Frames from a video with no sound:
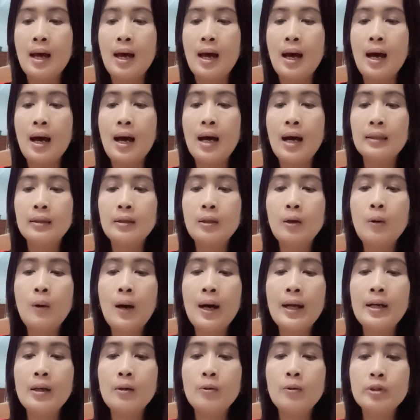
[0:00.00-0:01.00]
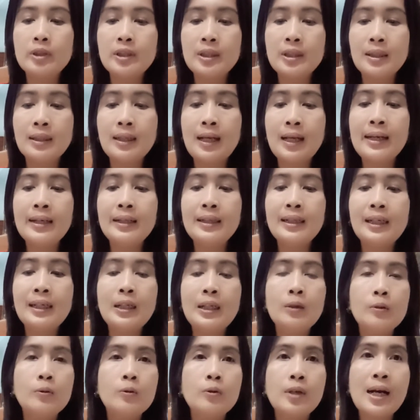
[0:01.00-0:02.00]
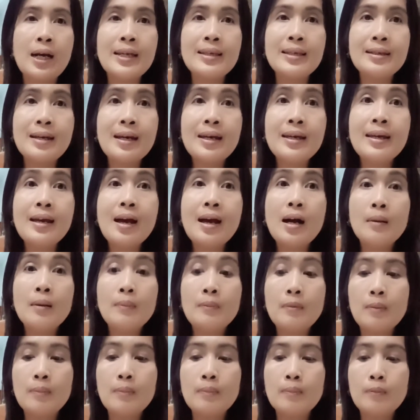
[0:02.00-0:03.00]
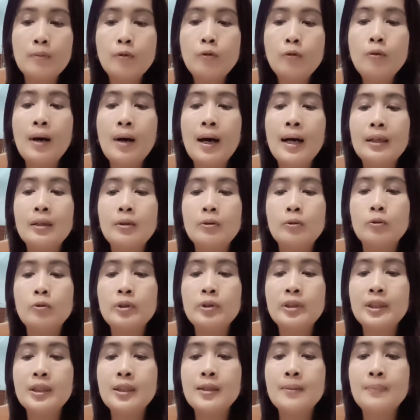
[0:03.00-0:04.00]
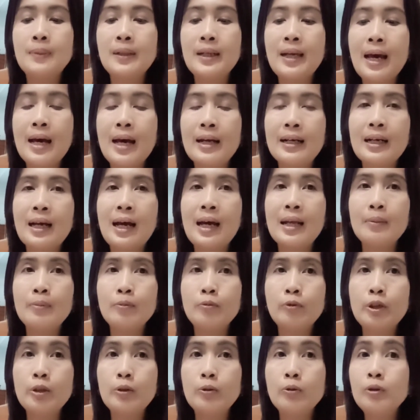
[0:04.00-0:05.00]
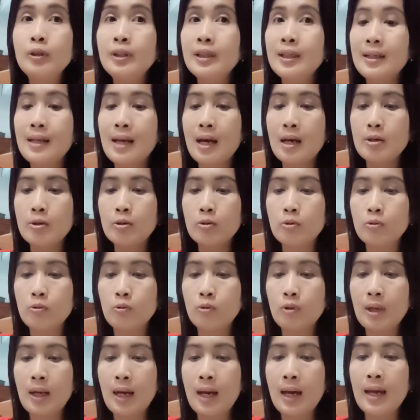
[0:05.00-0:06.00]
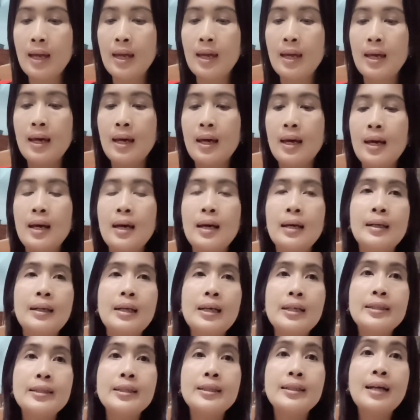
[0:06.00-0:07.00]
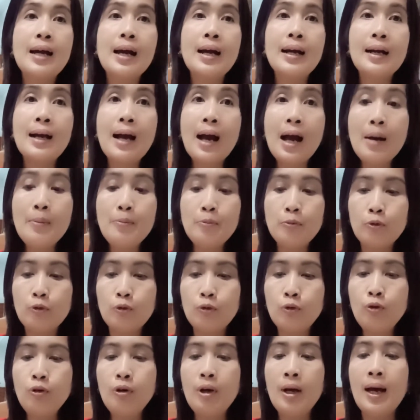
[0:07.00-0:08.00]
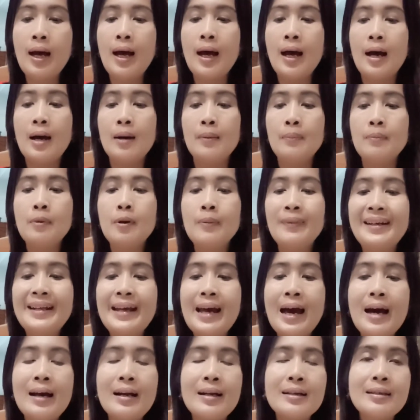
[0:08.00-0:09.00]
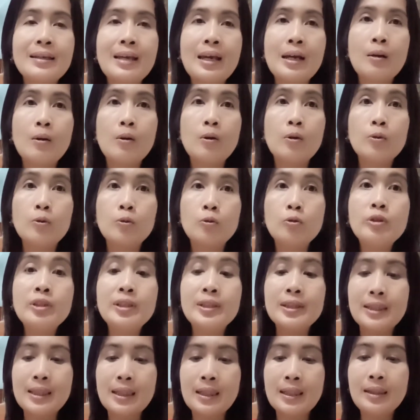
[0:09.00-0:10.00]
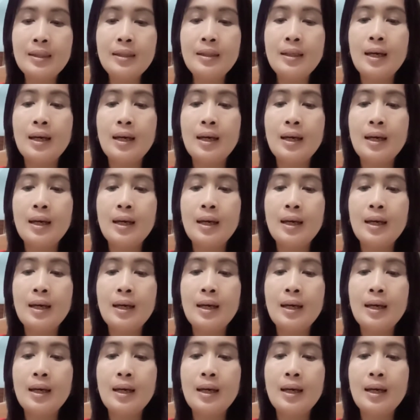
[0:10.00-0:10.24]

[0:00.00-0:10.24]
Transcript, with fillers: atau ada kucing lain di lingkungannya yang membuat kucing peliharaanmu itu tidak suka. Nah, jika kamu memelihara seekor kucing,